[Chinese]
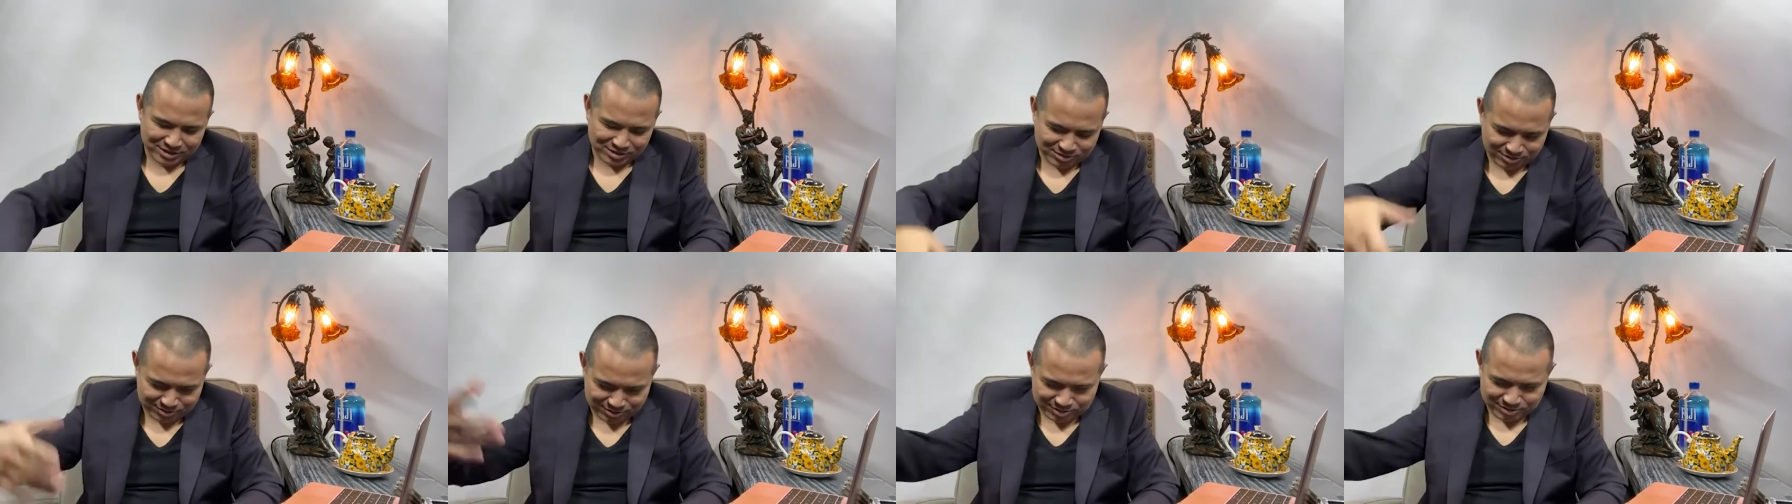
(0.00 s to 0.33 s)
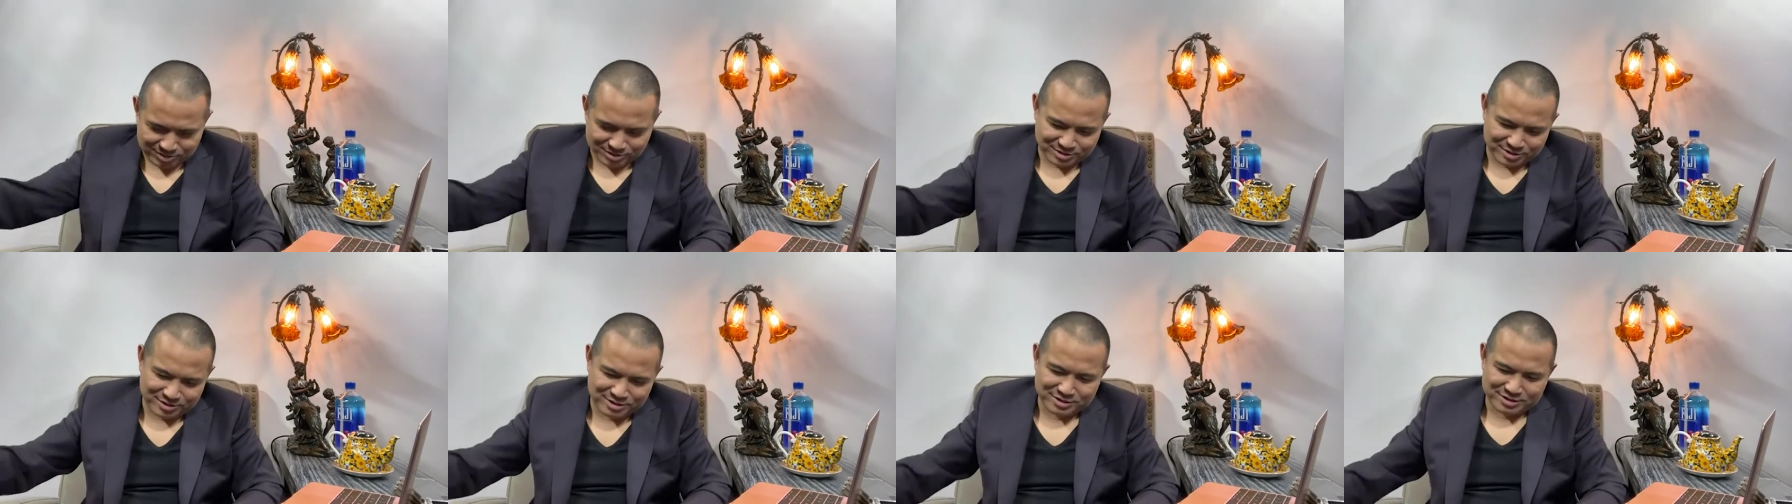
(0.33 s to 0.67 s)

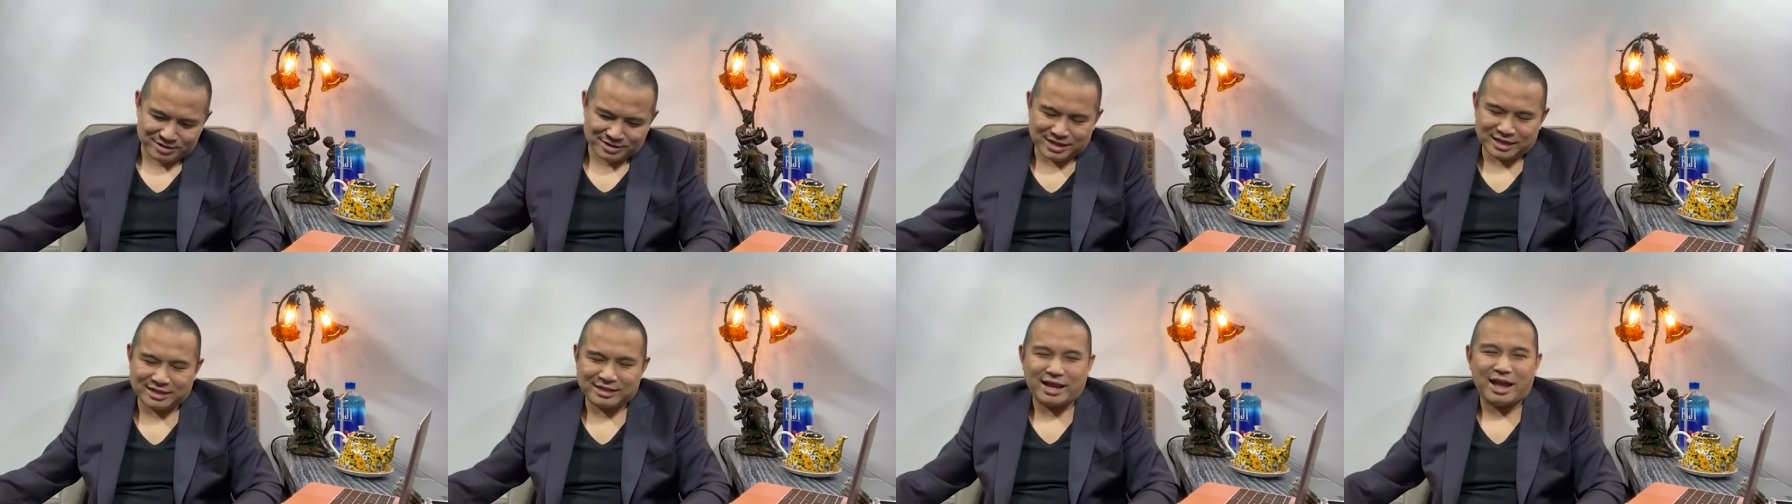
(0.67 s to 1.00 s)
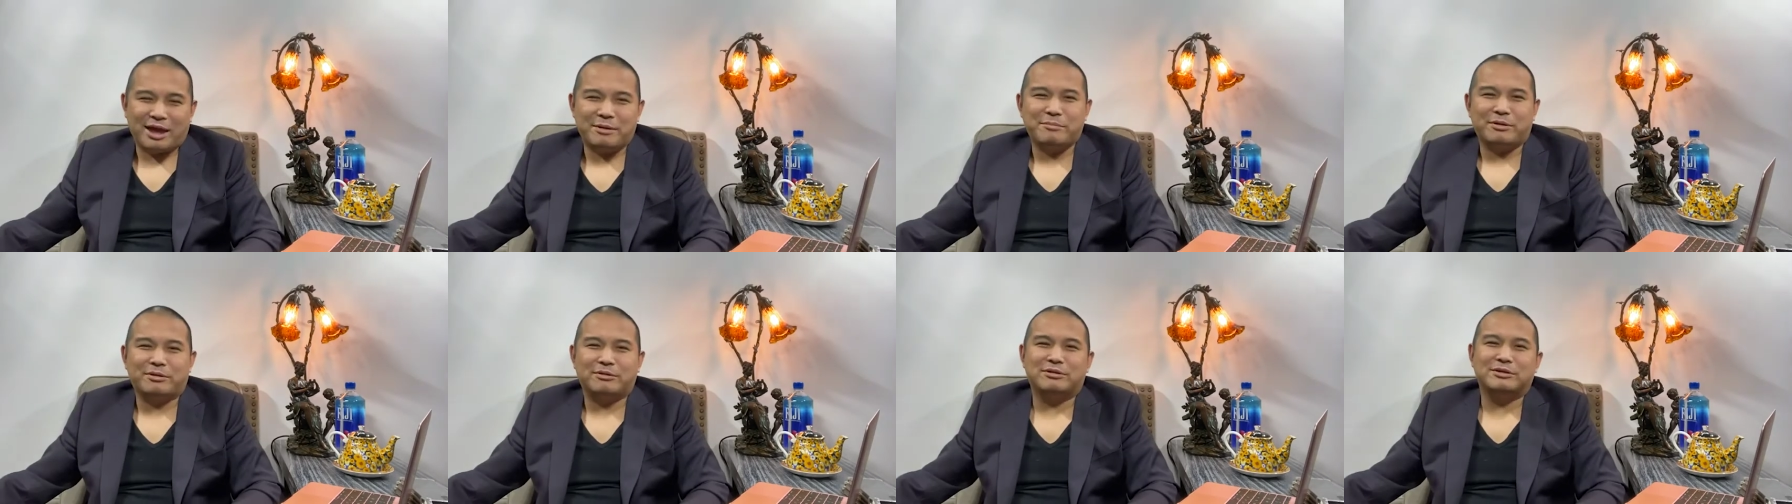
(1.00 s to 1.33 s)
去在
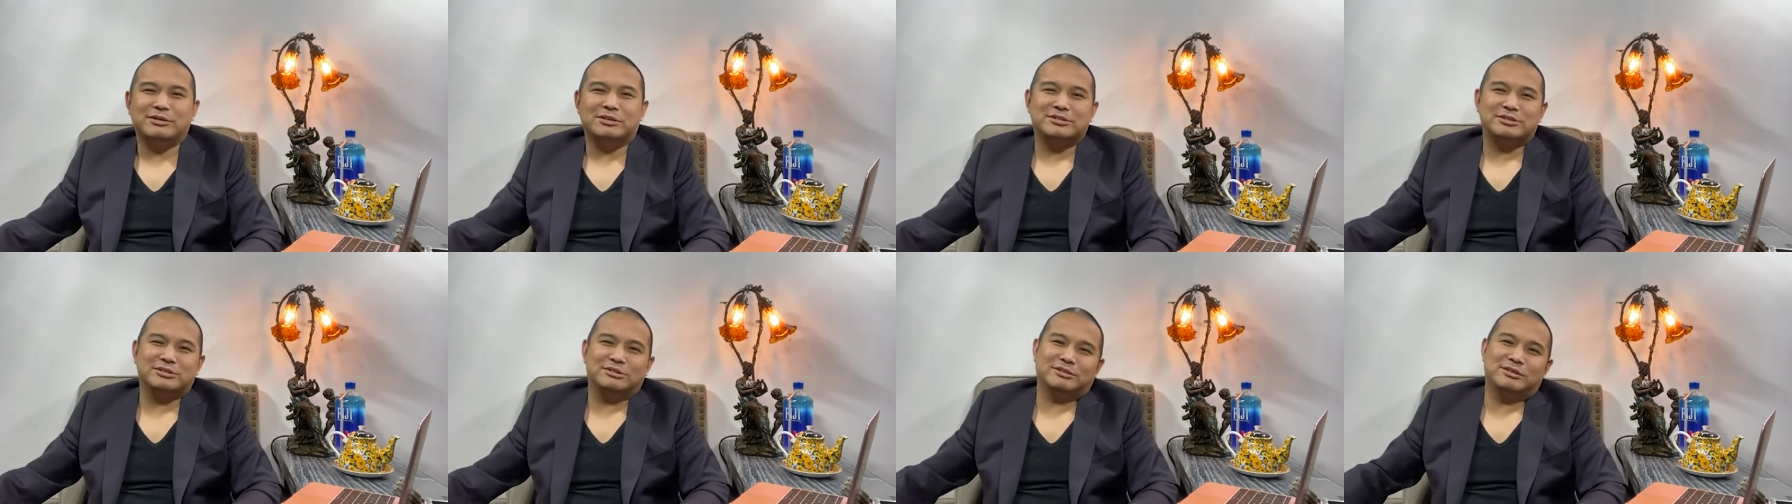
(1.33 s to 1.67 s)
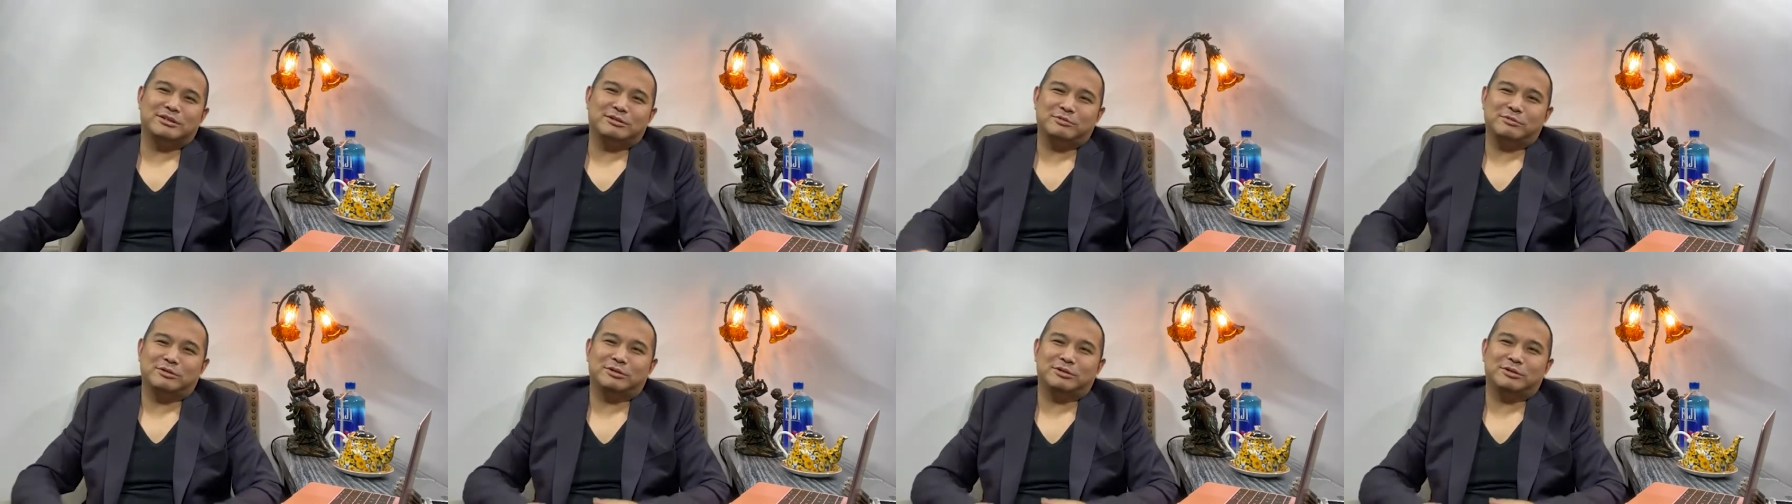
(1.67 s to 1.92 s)
泰国的时候呢，